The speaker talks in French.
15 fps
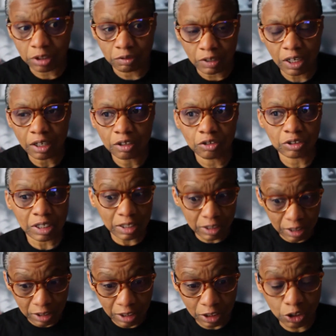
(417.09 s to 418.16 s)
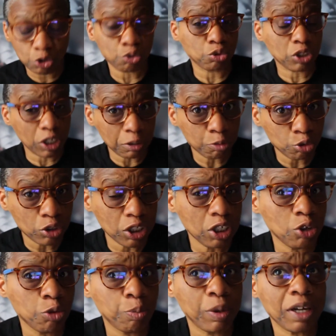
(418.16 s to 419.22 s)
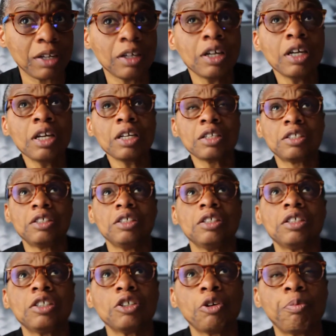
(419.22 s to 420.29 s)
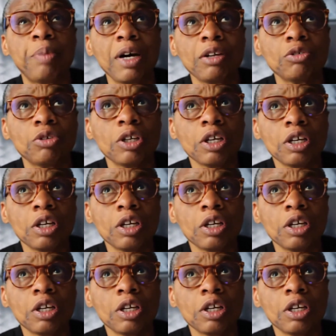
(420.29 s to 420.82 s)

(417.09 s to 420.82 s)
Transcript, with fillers: Voilà, il y en a certains qui sont très bons et ne qui, qui en parlent